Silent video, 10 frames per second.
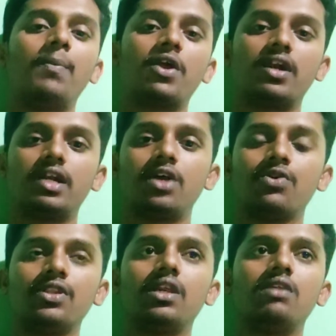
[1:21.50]
அப்புறம்
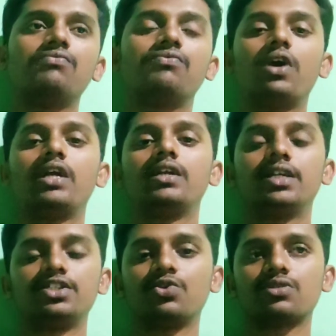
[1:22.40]
ரெண்டாவது வந்து லிம்ஃபாய்டு
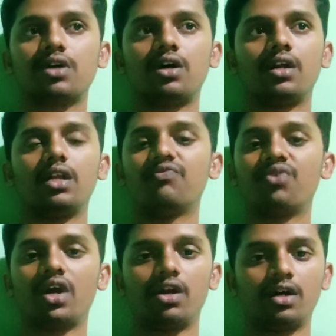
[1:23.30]
டிஷ்யூஸ் ஆர்
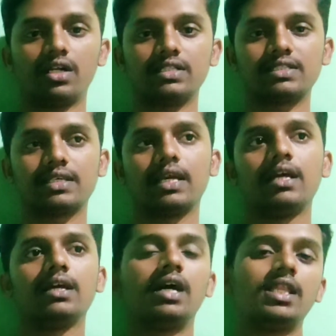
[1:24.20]
லிம்ஃபாய்டு ஆர்கன்ஸ்
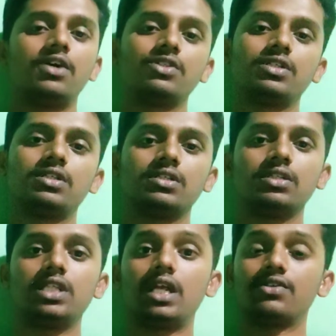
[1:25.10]
அதாவது
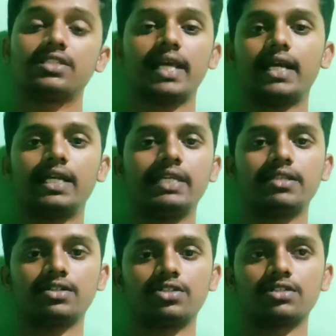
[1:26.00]
இதெல்லாம் வந்து
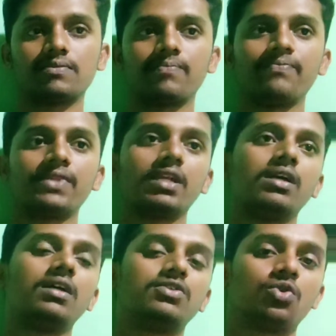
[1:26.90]
செகண்டரி ஸ்ட்ரக்சர்ஸ்
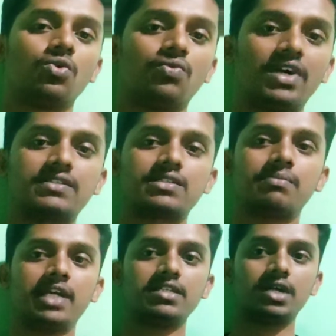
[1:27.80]
ஸோ
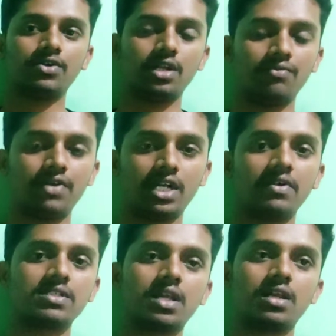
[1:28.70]
ஃபஸ்ட்டு மேஜராக வந்து
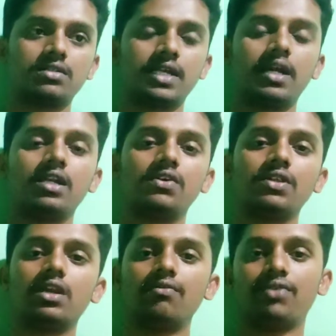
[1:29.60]
லிம்ஃபாட்டிக் வெசல் செகண்ட்
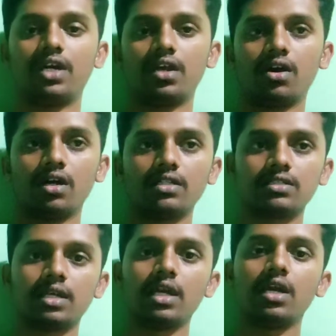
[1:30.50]
வந்து லிம்ஃபாட்டிக்
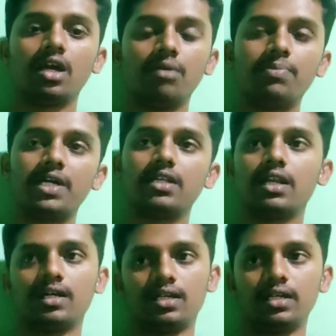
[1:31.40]
ஆர்கன்ஸ் இப்போ
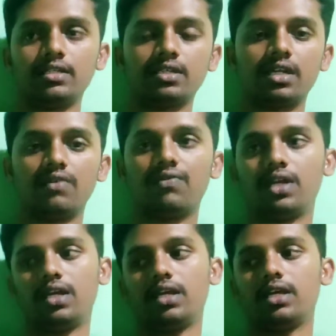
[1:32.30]
இதில் ஈச் அண்ட்
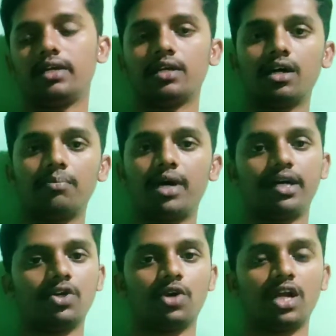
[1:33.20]
எவ்ரி
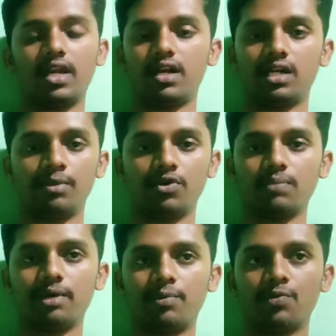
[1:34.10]
பார்ட்டோட அனாட்டமி
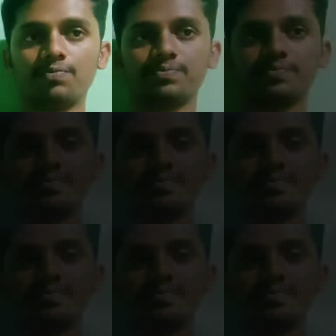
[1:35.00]
வந்து பார்ப்போம்